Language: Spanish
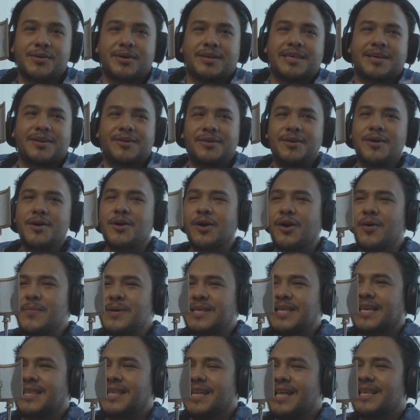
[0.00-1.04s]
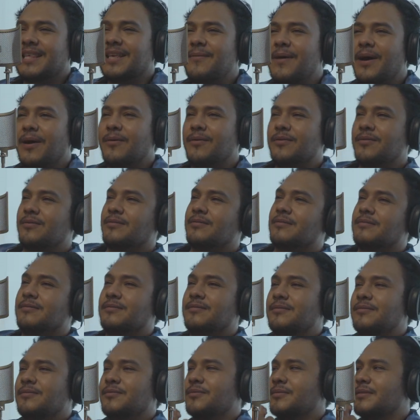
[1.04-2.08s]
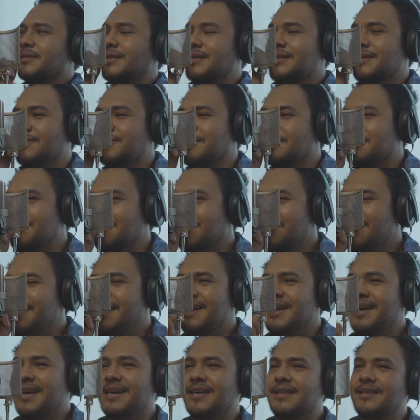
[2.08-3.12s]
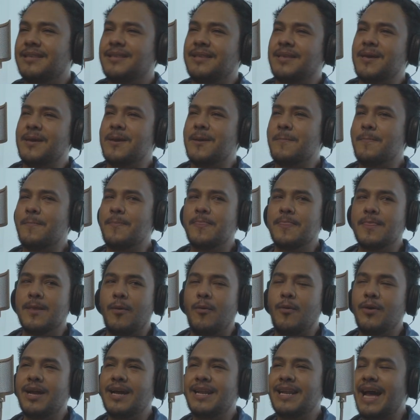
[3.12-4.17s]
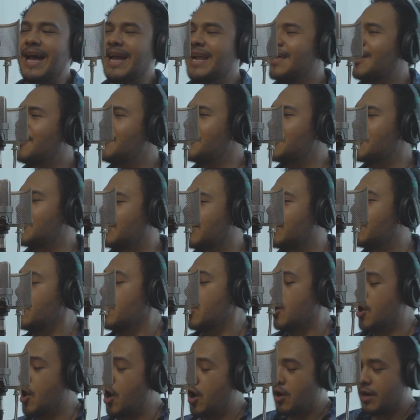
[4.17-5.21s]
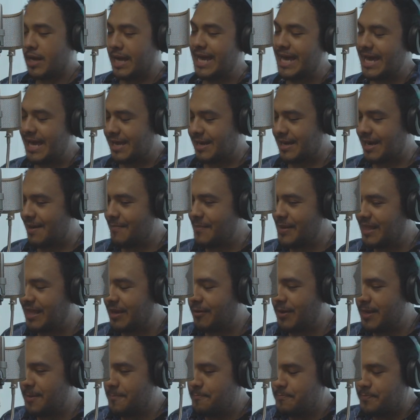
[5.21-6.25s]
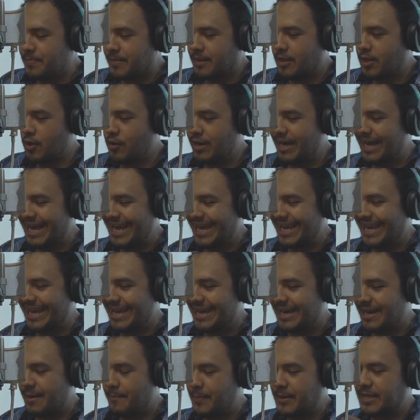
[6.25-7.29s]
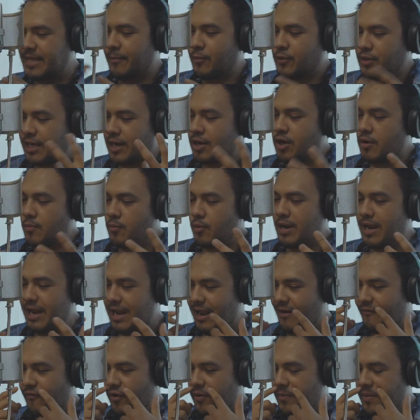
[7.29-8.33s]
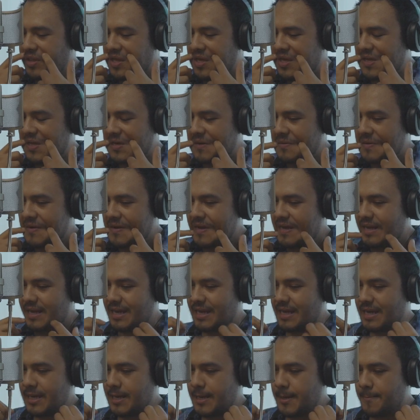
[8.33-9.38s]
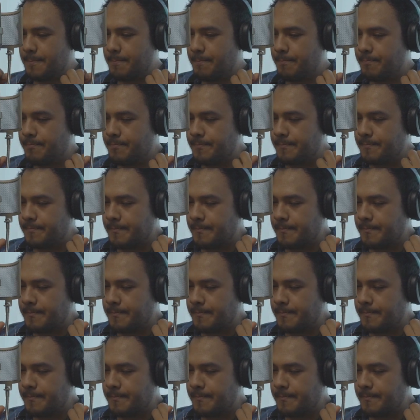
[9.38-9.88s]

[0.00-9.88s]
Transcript: Yo así con, mis axilas abajo, ¿no? no, no sé, chavos. Este, oigan, aire acondicionado. No, eh, realmente, güey, tengo que, que, que, empecé a buscar como la forma de ir em,